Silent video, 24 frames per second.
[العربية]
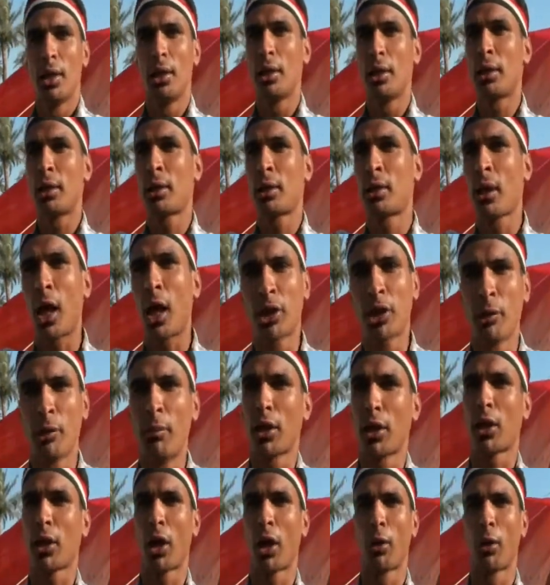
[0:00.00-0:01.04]
يتقدم
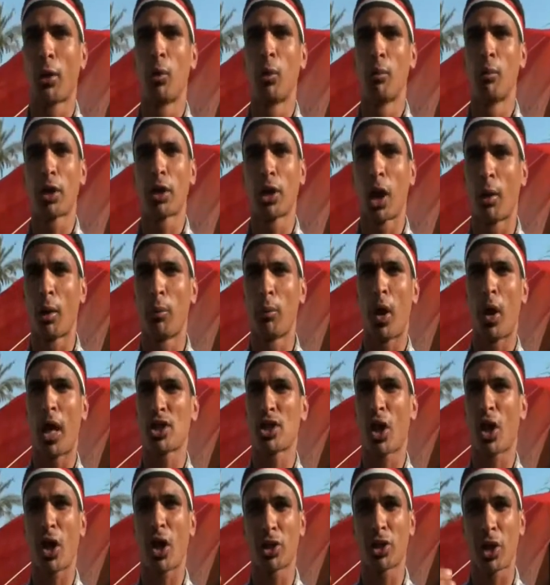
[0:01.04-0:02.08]
مطالبه ومطالبه
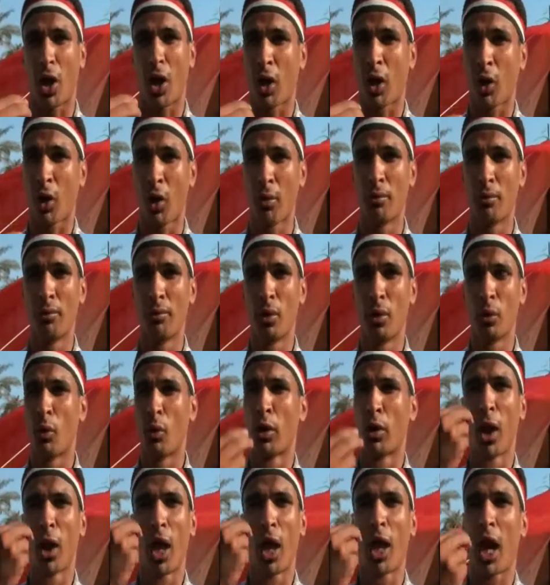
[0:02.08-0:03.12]
عشان خاطر حرام
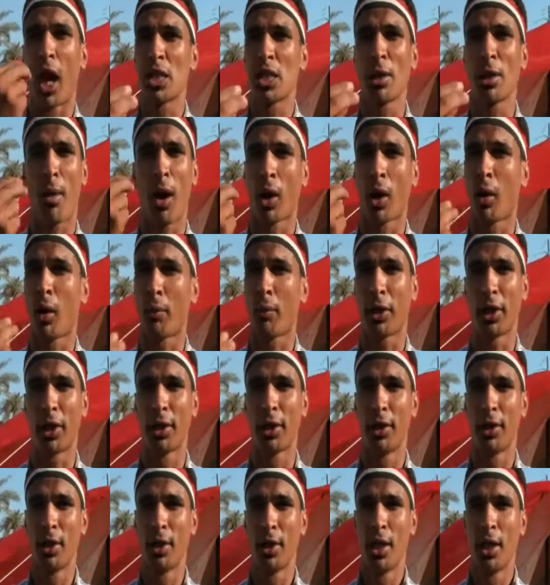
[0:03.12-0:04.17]
والله العظيم حرام كده
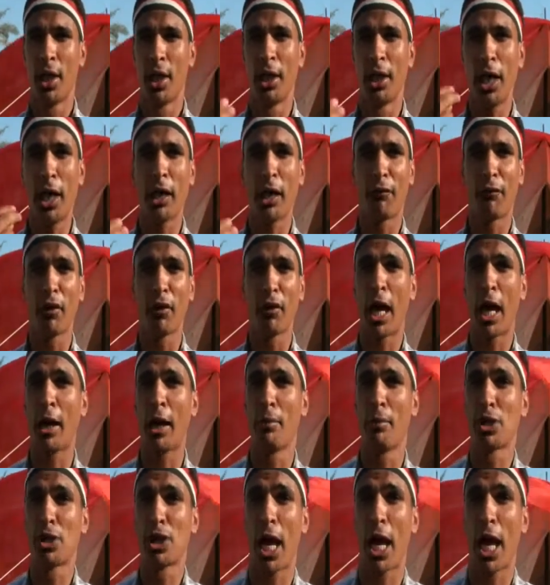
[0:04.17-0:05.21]
اللي احنا فيه
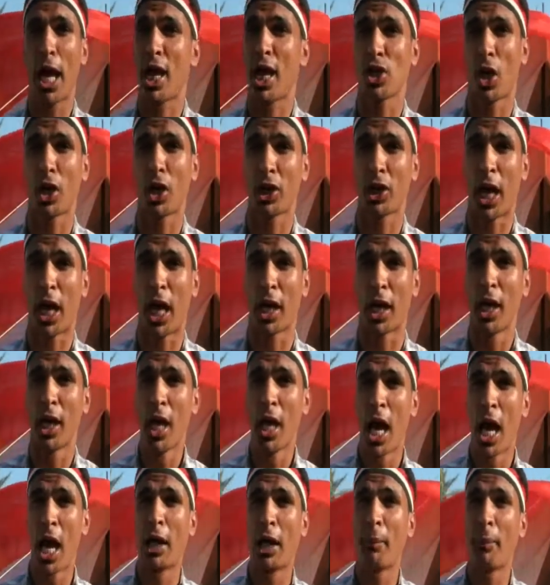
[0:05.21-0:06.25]
انا مش جاي عشان خاطر حاجه
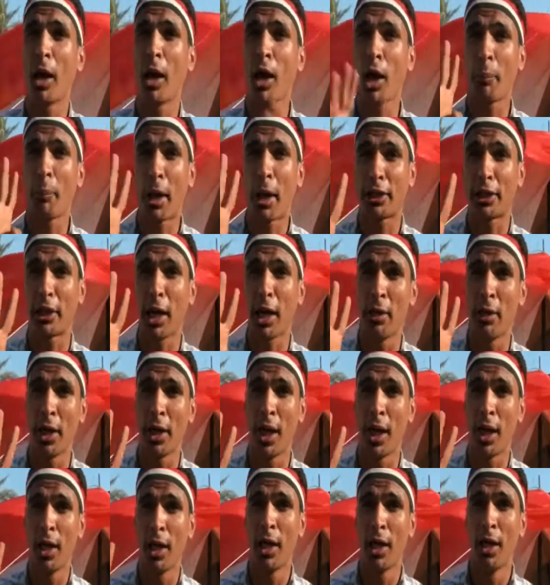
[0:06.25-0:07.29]
انا بقى لي اربع ايام
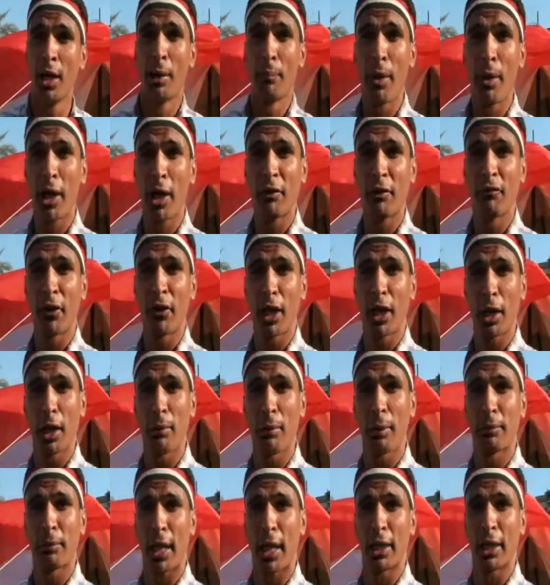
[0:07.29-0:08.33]
هنا بايت في
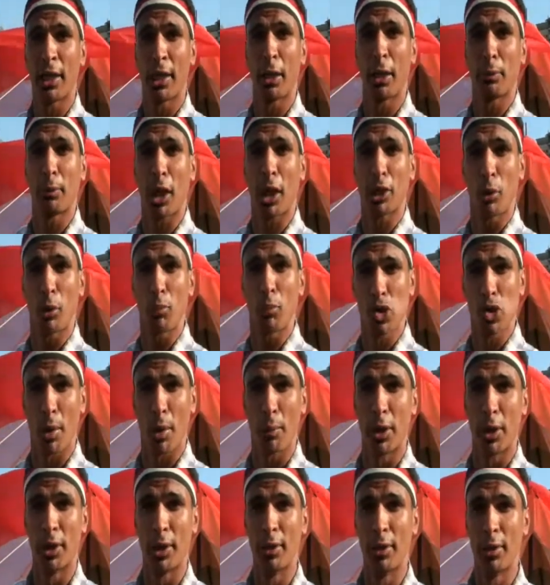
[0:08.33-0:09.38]
الخيمه بتاعتنا دي بتاعت
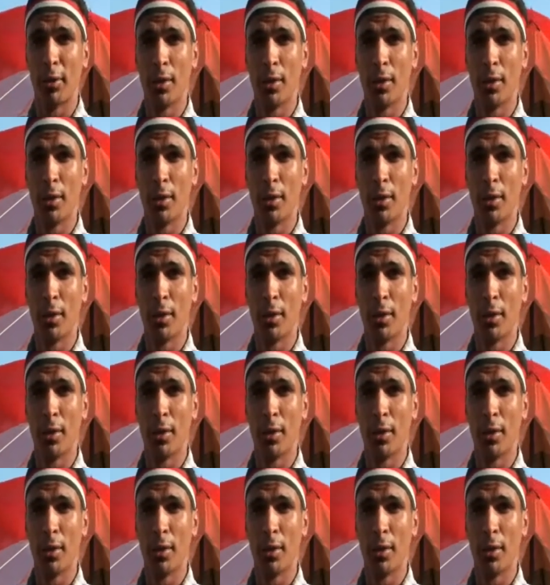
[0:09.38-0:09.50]
المصابين